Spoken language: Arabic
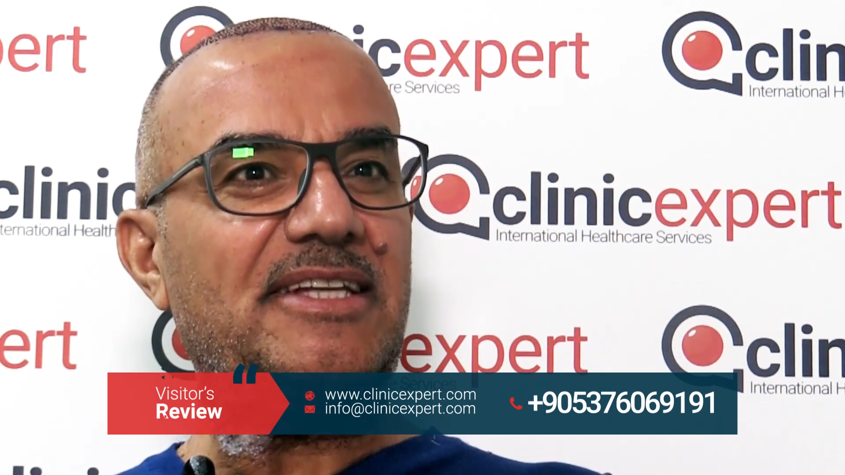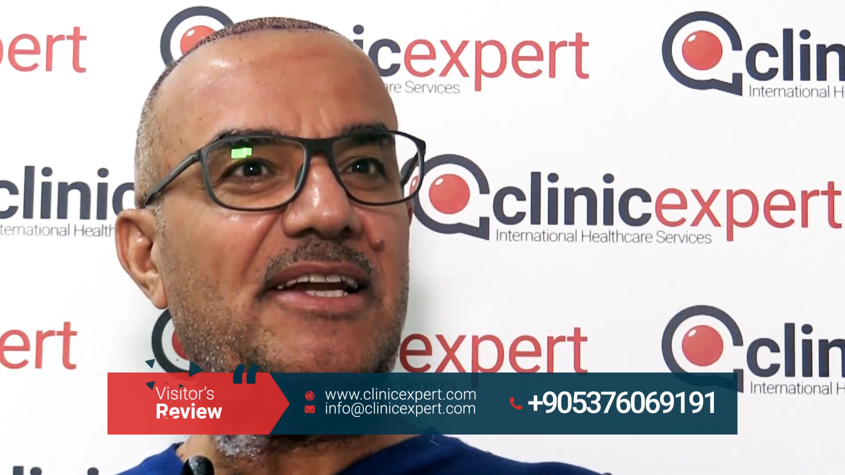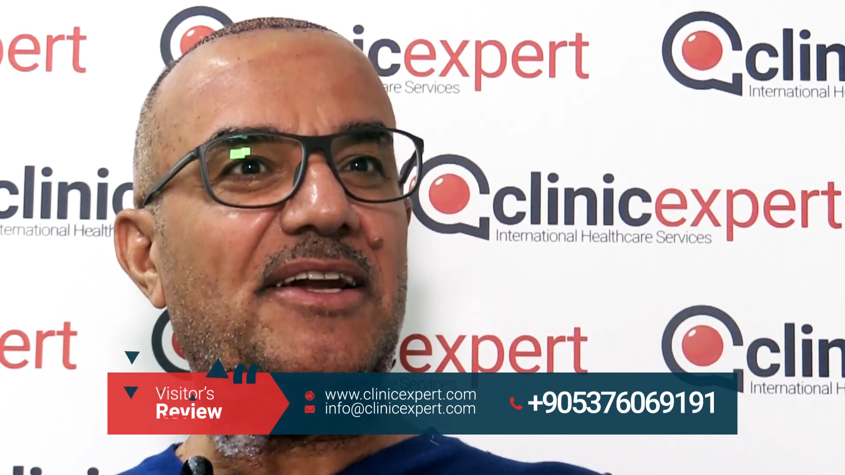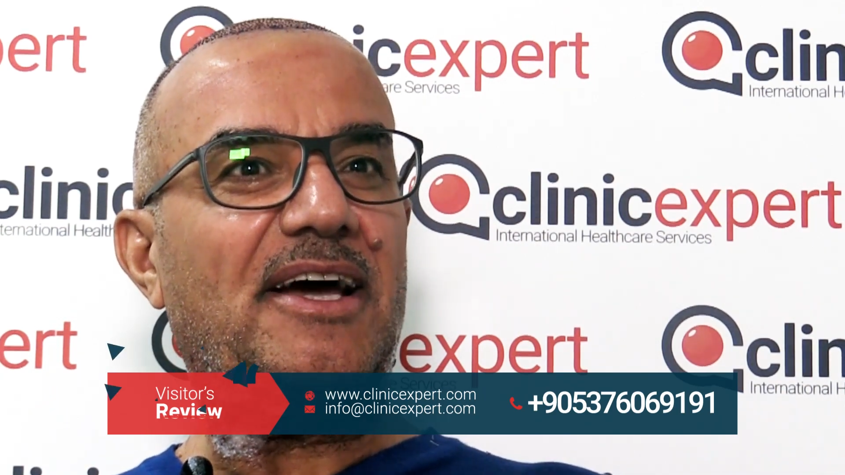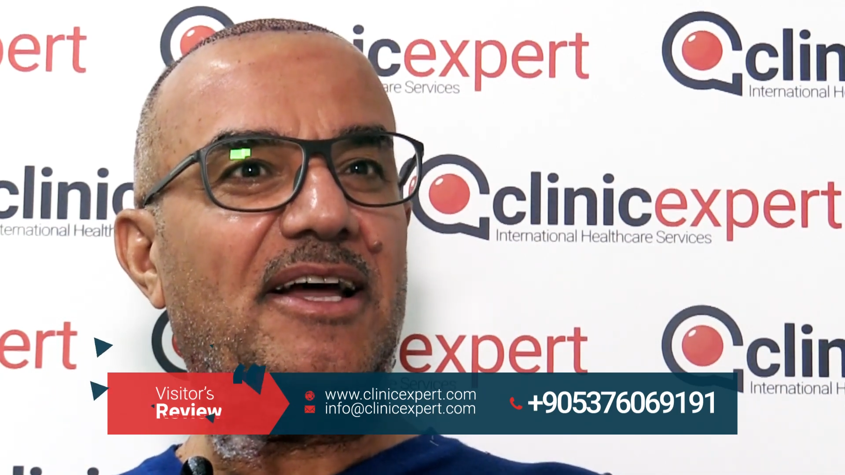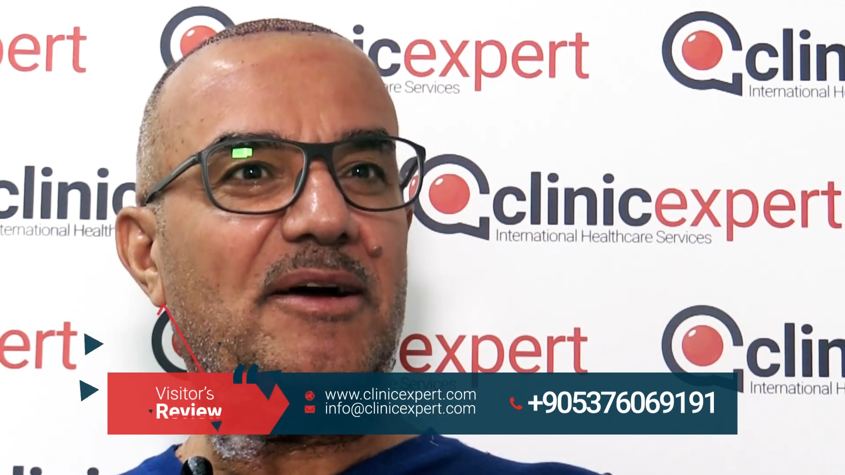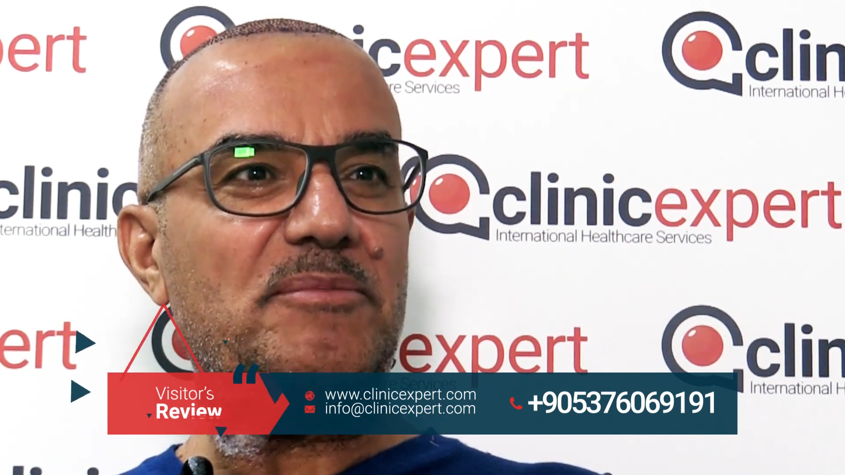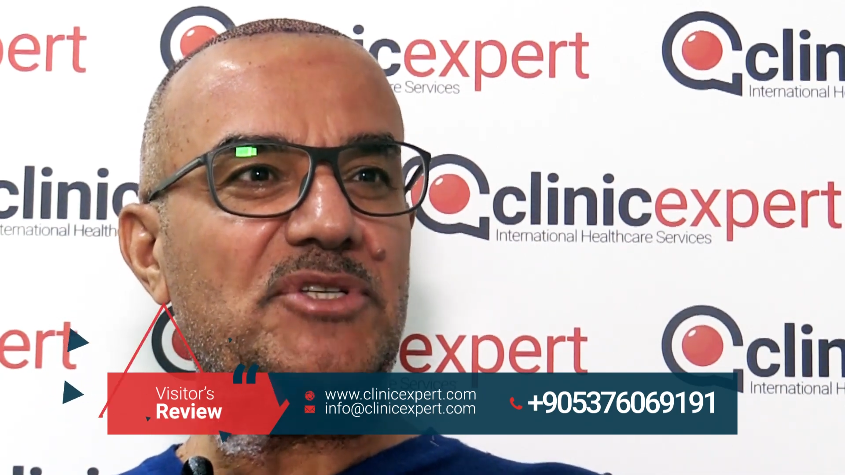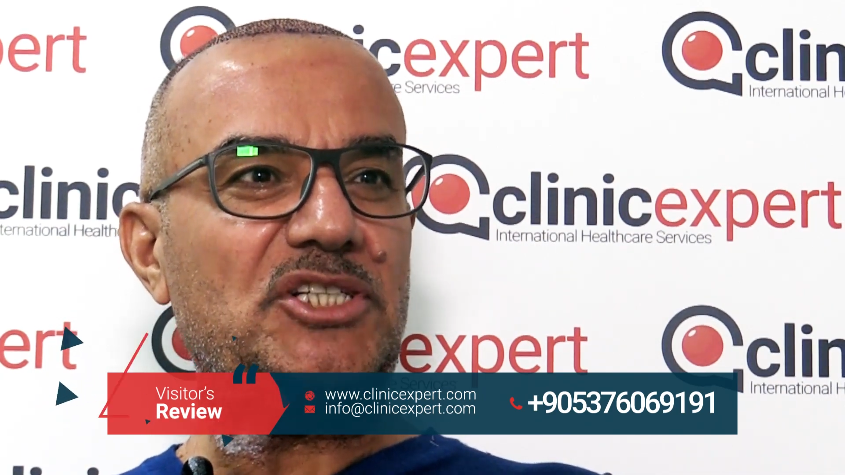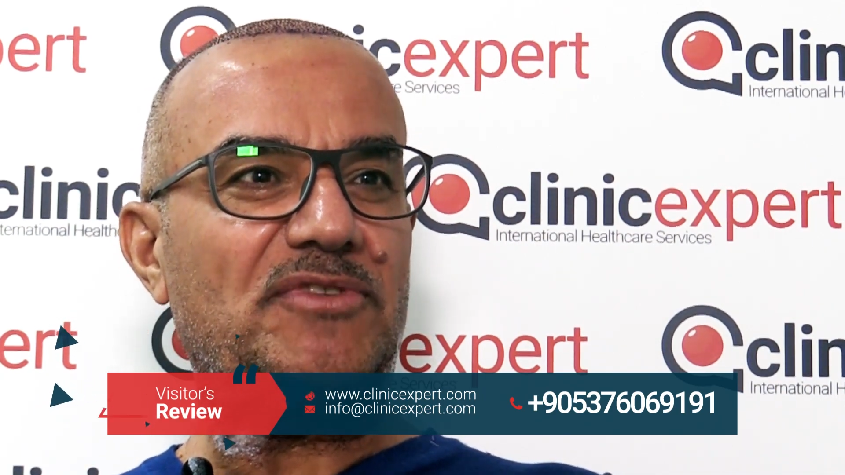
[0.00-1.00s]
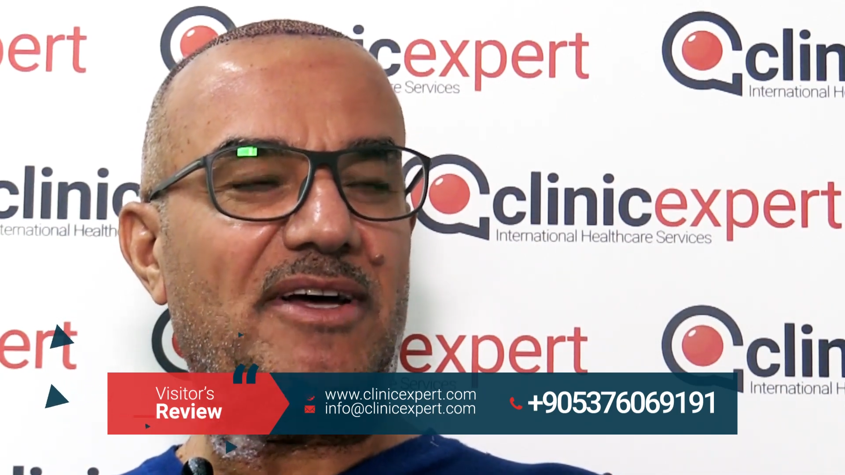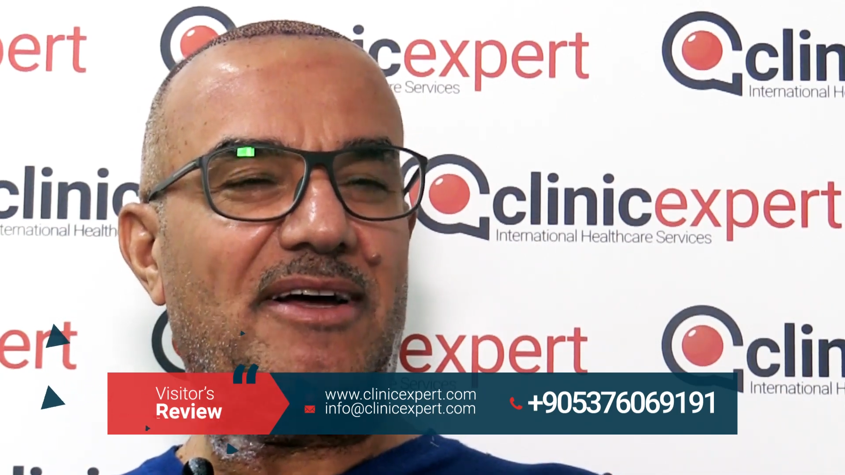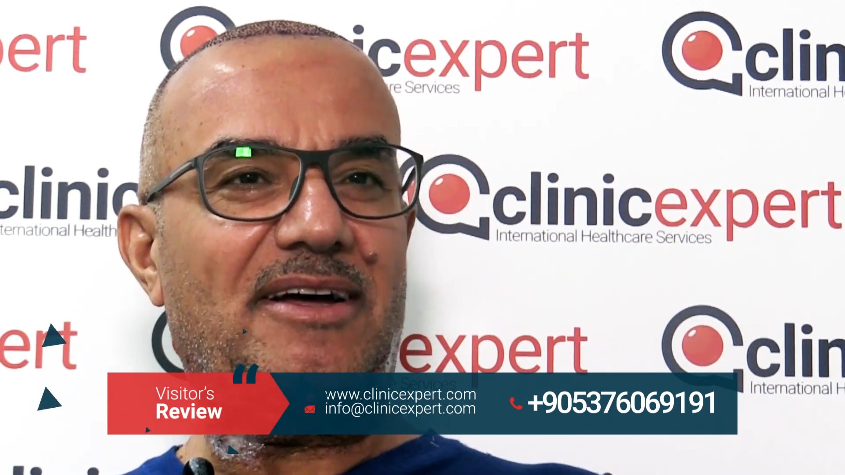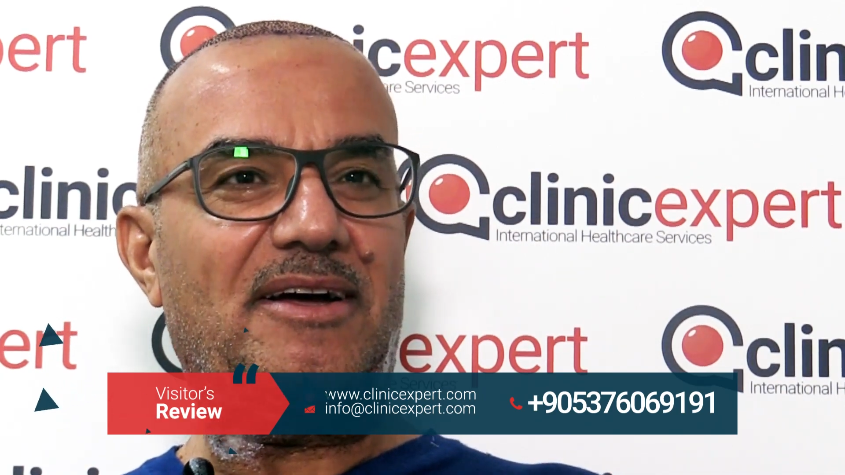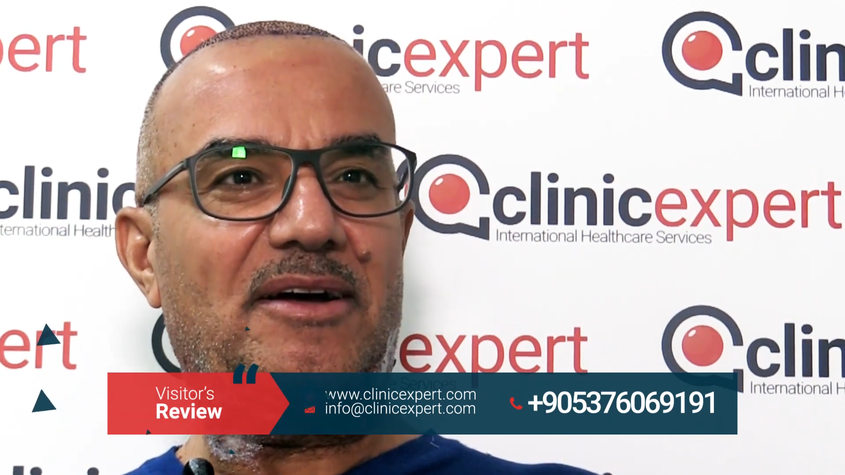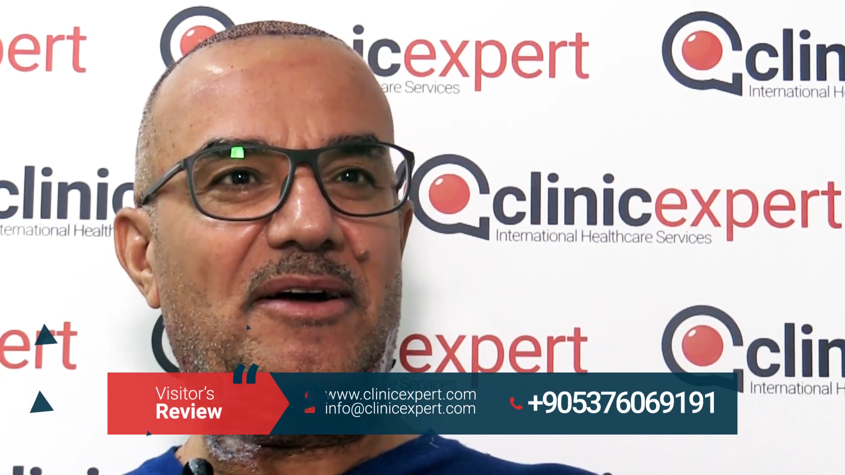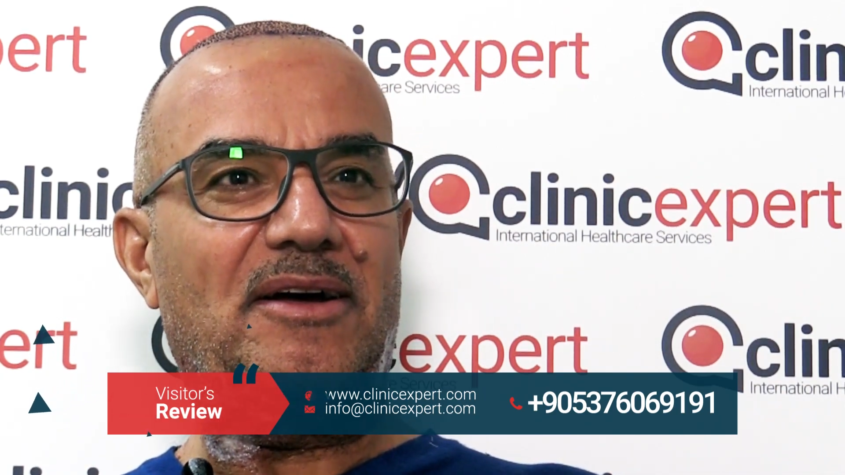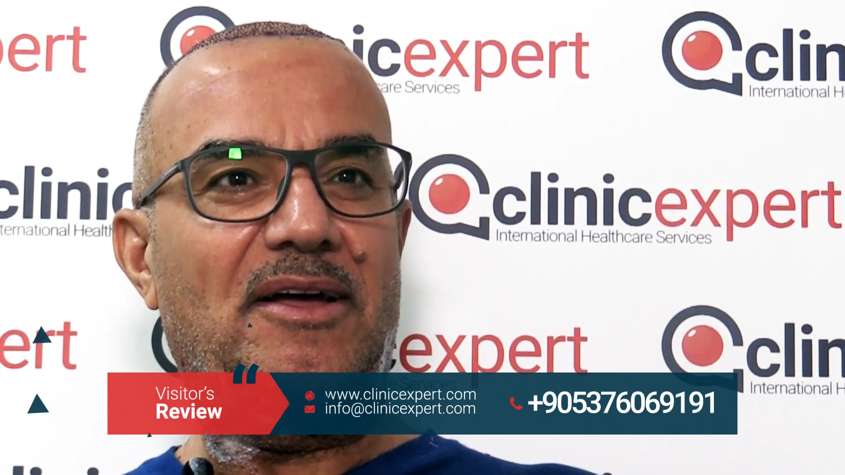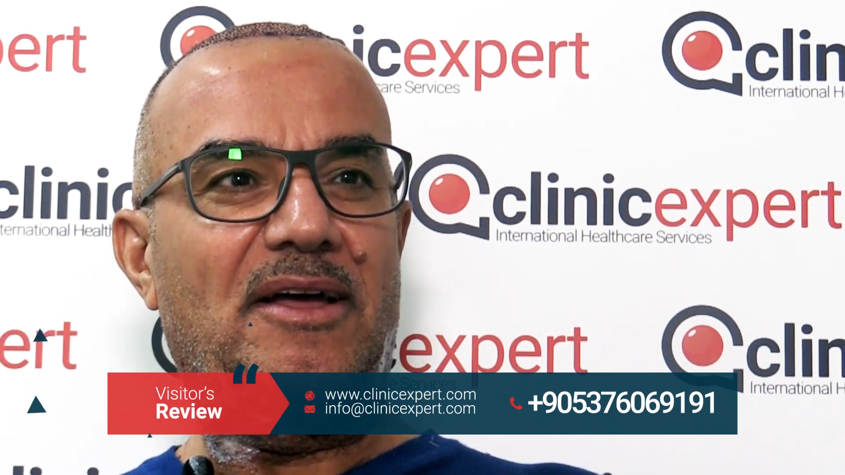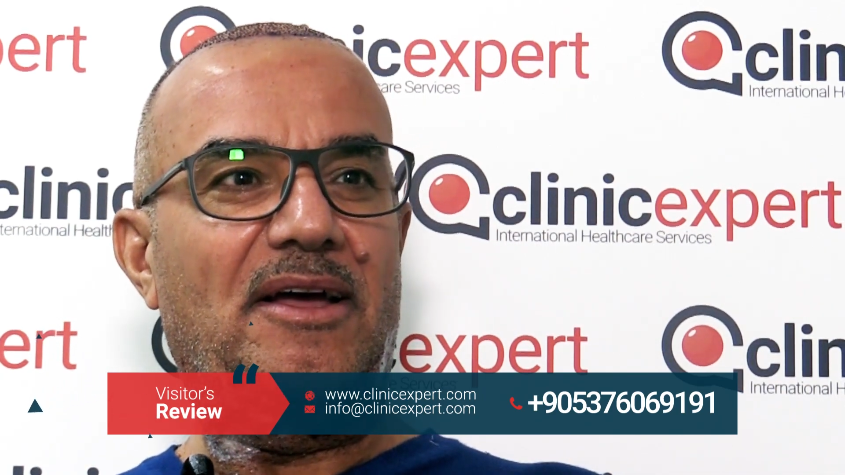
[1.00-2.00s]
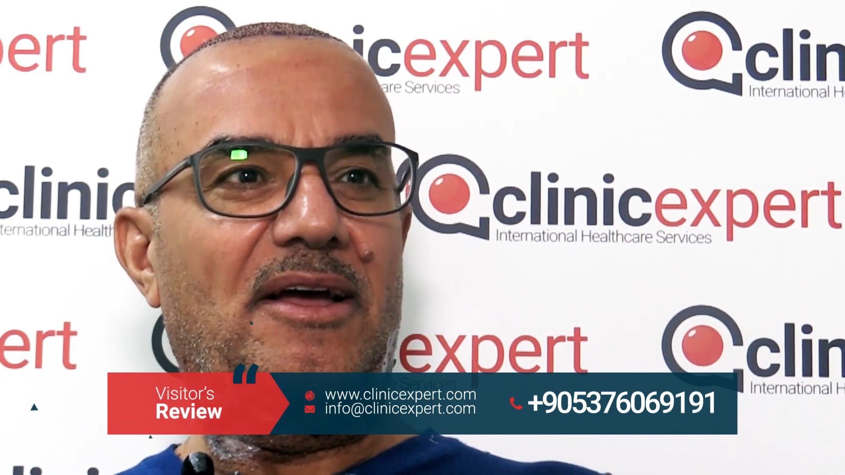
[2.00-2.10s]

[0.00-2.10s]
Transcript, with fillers: دلنا على مستشفى